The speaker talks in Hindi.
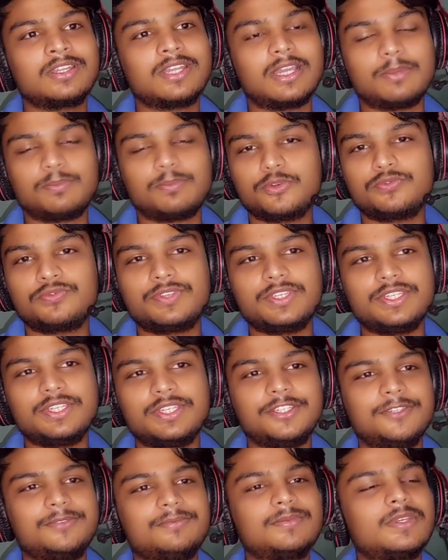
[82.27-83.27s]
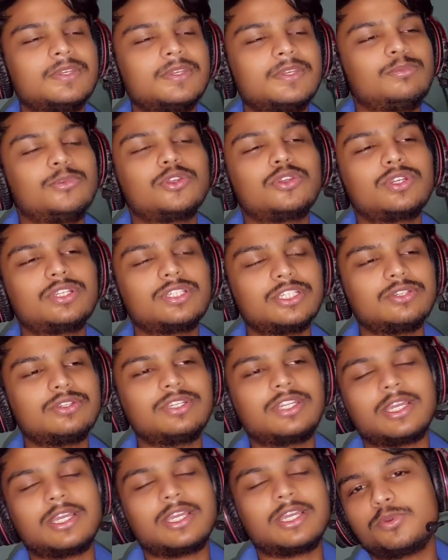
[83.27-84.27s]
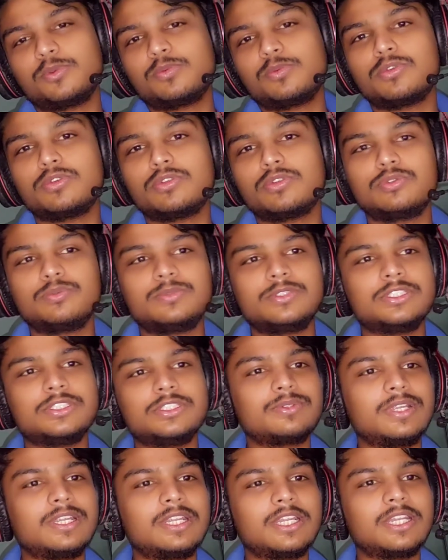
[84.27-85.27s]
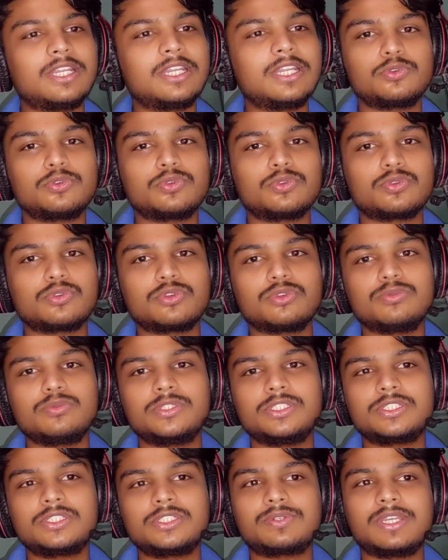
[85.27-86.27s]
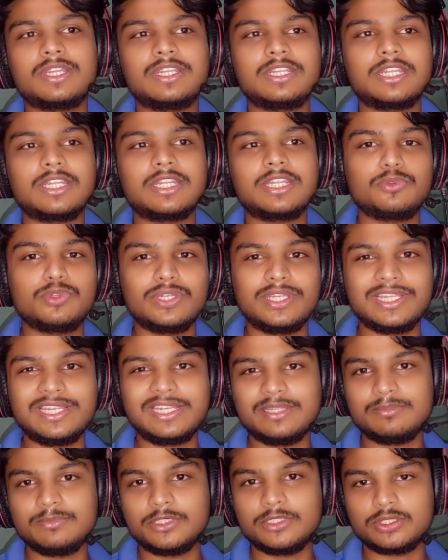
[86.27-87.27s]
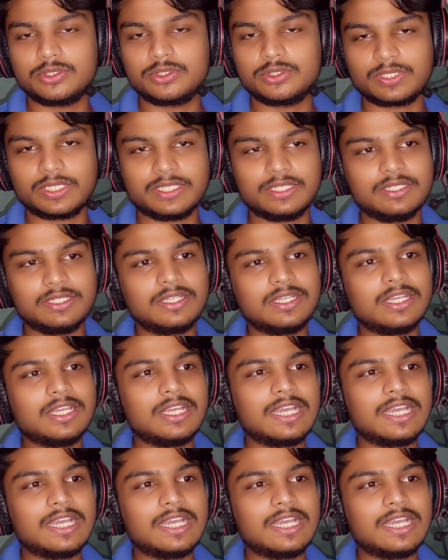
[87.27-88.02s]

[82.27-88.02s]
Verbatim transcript: टापू फीनी बिकॉज देखो टापू मोलू मिल चुका है टापू कोको मिल चुका है टापू लेले मिल चुका है